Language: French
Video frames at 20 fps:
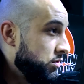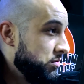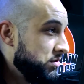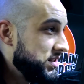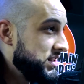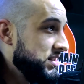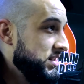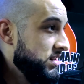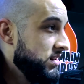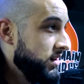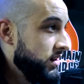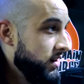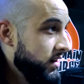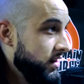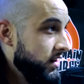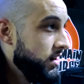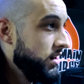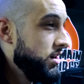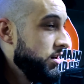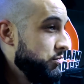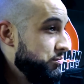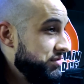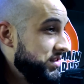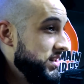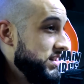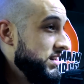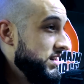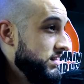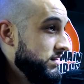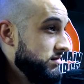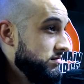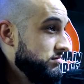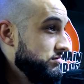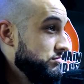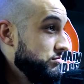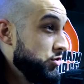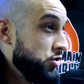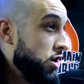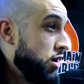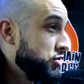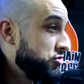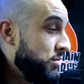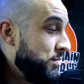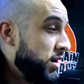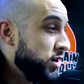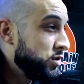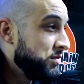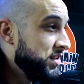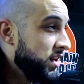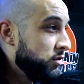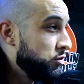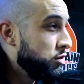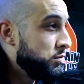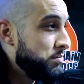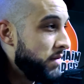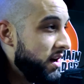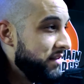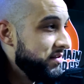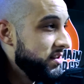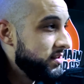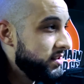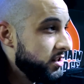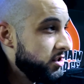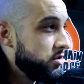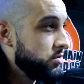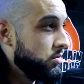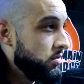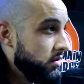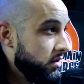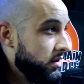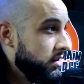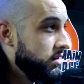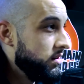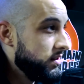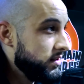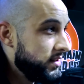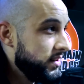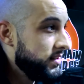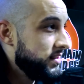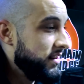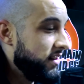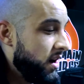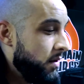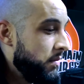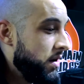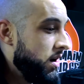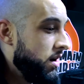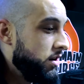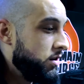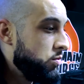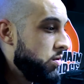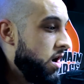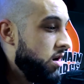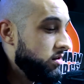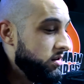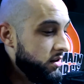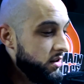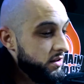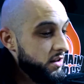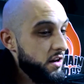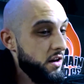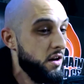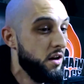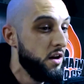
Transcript: aussi. Puis, genre, je vais m'en souvenir toute ma vie de ces shows-là, là. Tu sais, c'est vraiment un crowd, là, de